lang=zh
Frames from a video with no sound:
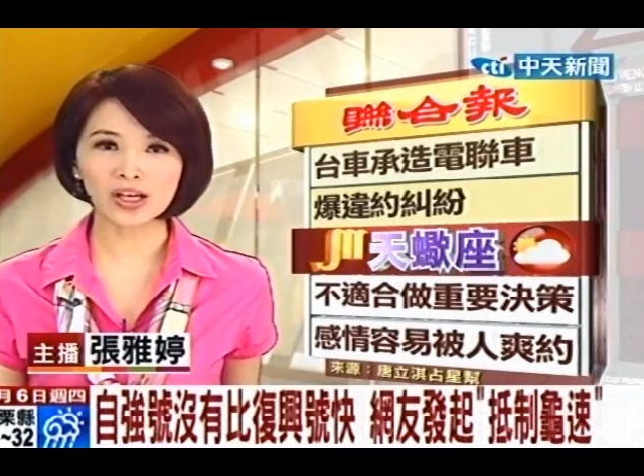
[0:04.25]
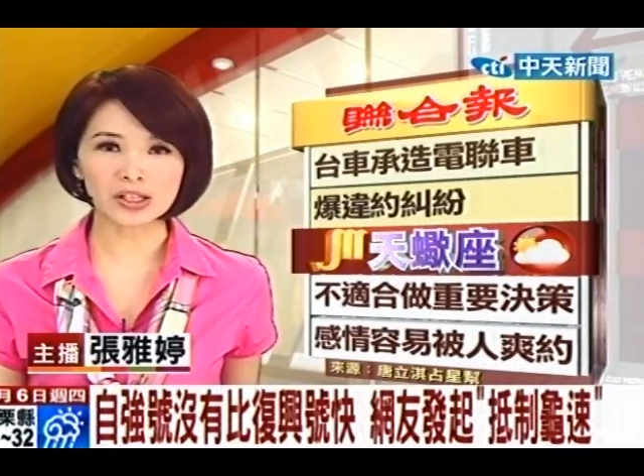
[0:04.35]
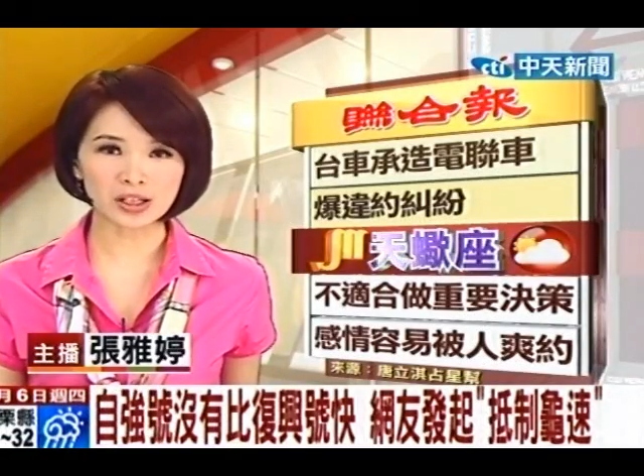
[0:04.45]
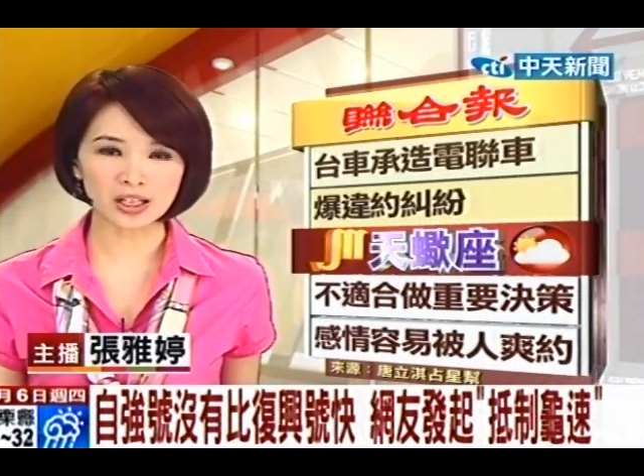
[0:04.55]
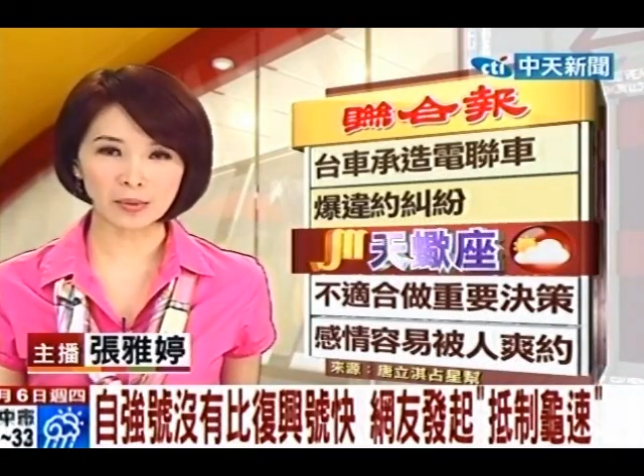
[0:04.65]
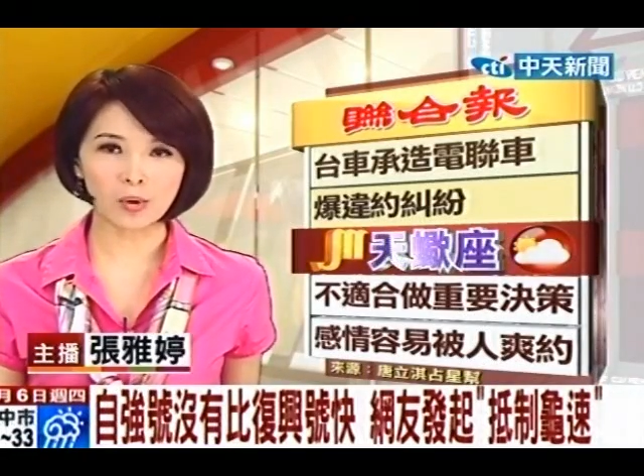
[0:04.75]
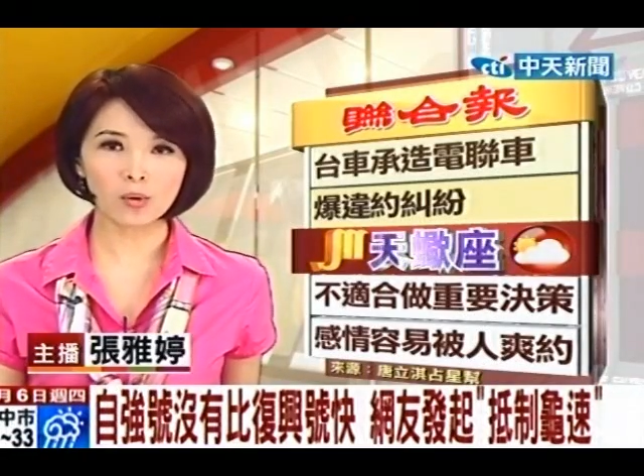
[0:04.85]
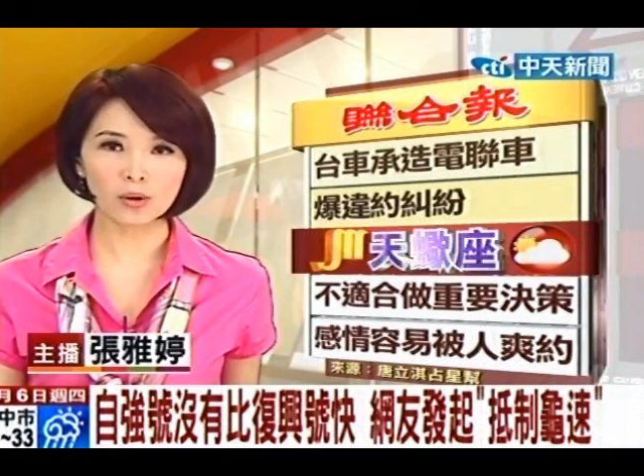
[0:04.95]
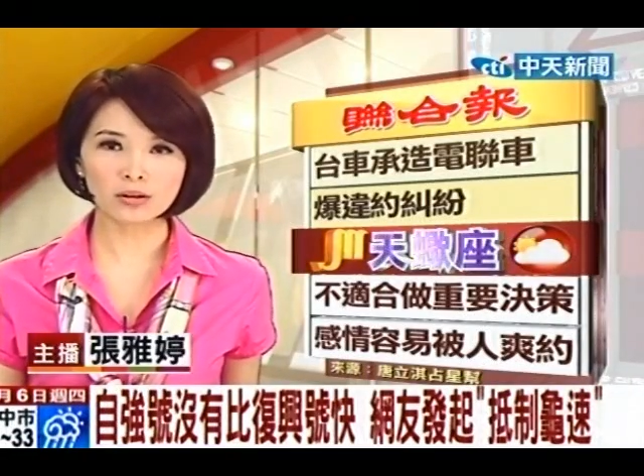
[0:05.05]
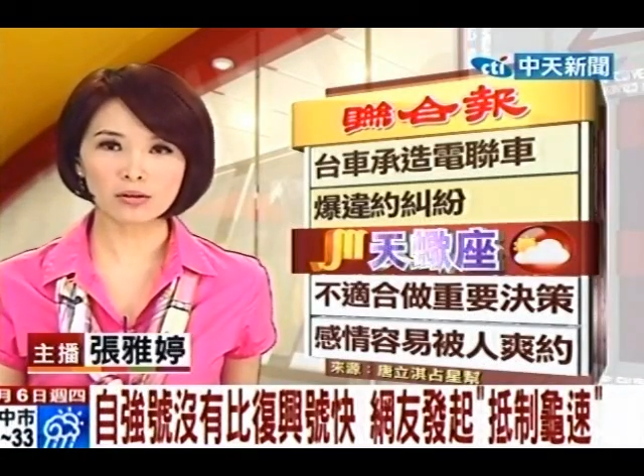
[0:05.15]
列车联
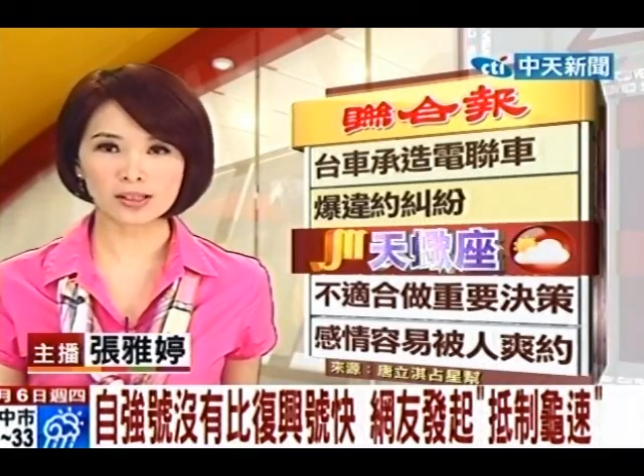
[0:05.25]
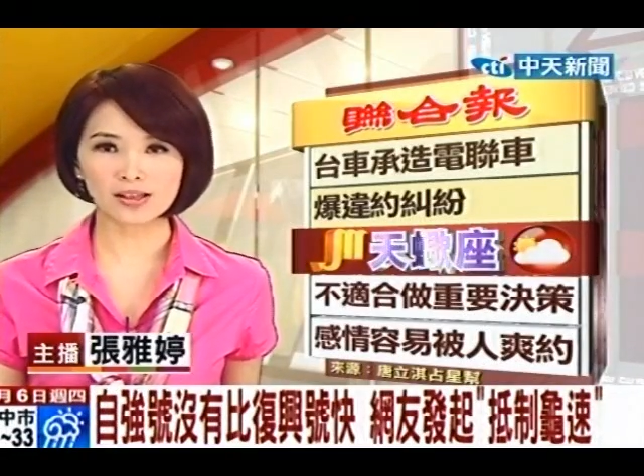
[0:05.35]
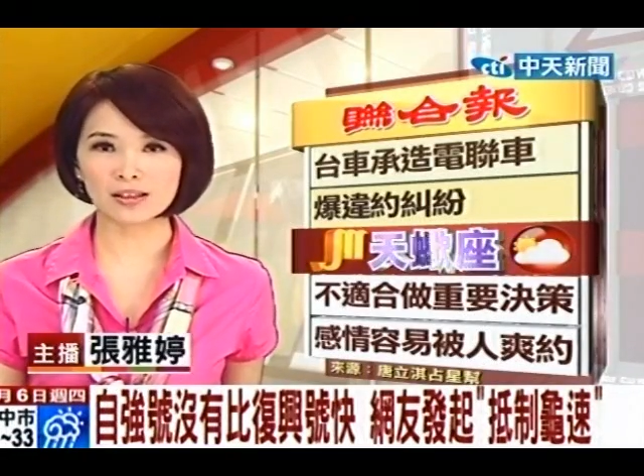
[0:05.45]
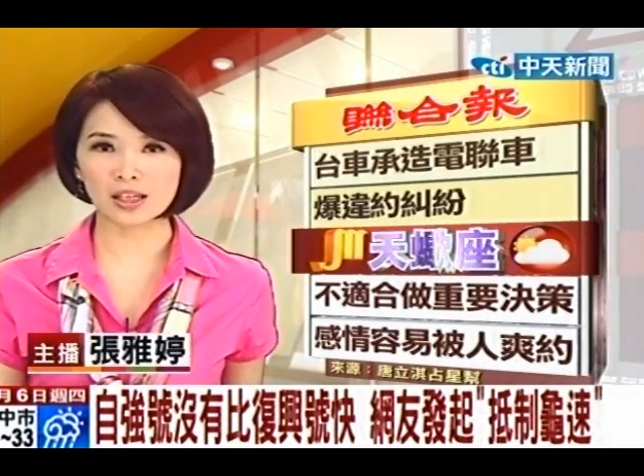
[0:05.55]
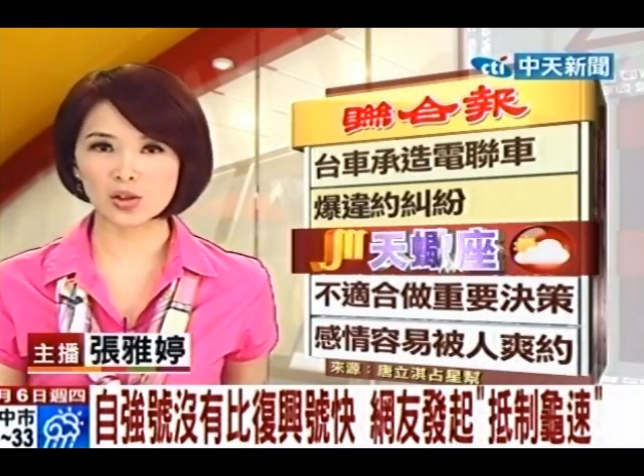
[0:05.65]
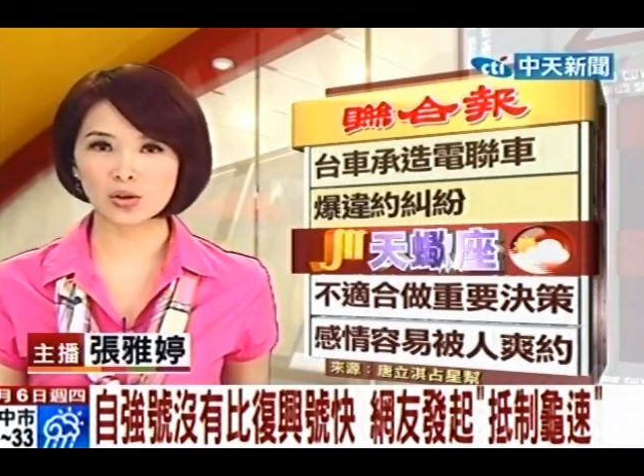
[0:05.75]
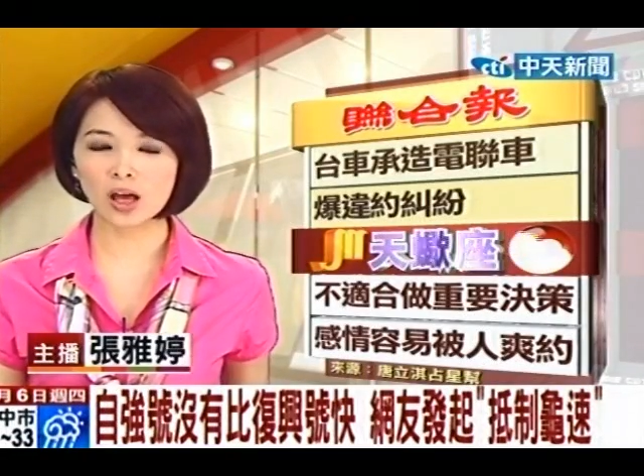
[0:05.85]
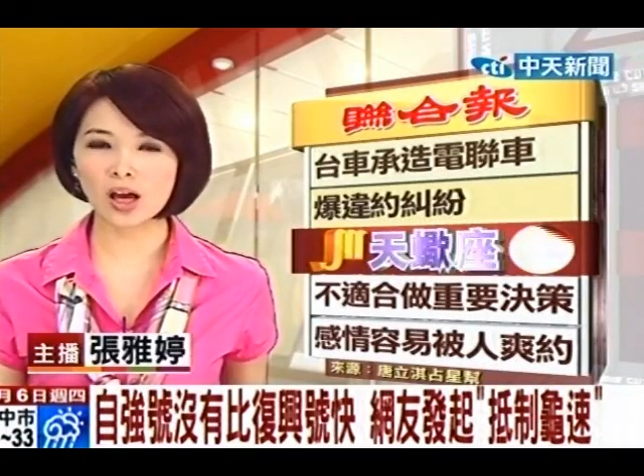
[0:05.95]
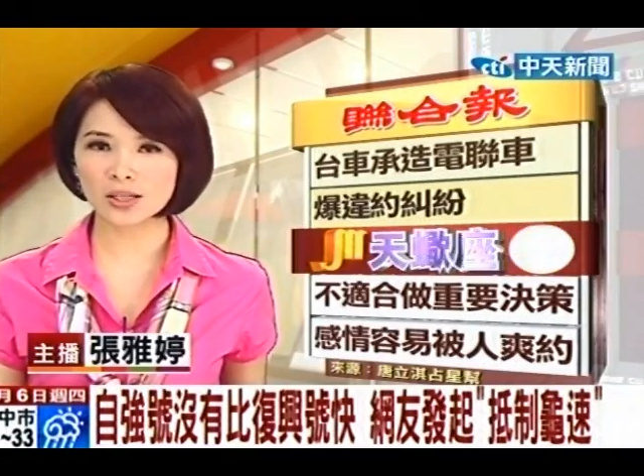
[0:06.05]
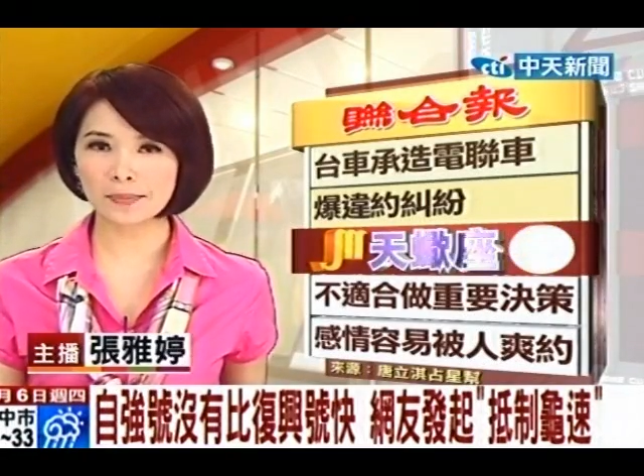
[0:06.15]
盟活动，现在提出
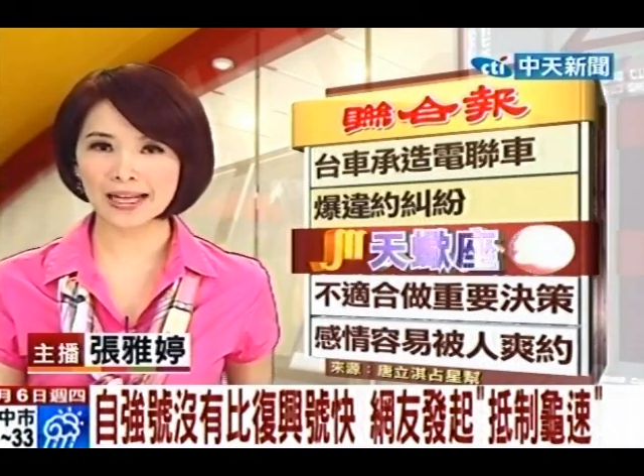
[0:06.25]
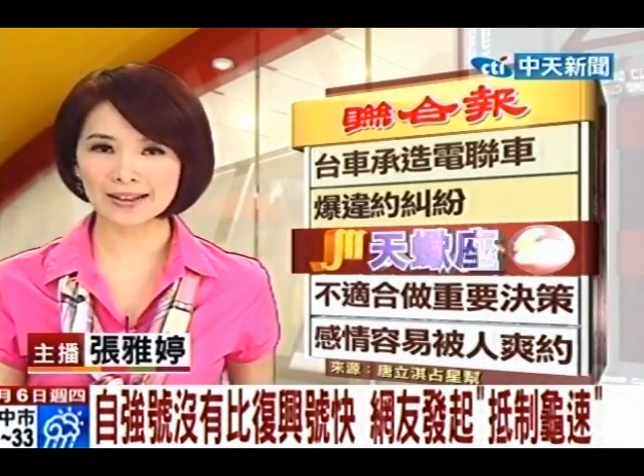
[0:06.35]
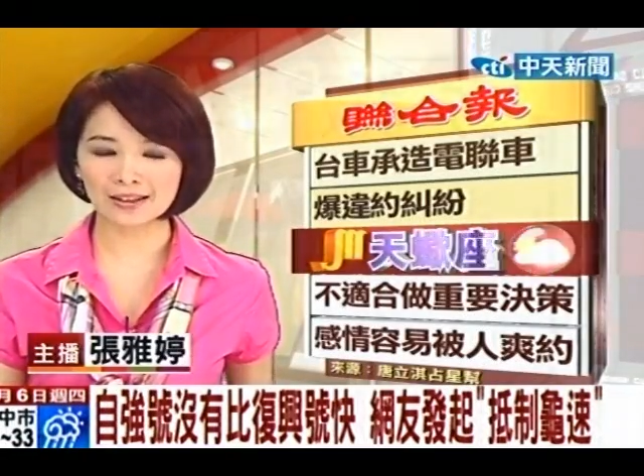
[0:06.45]
了二十八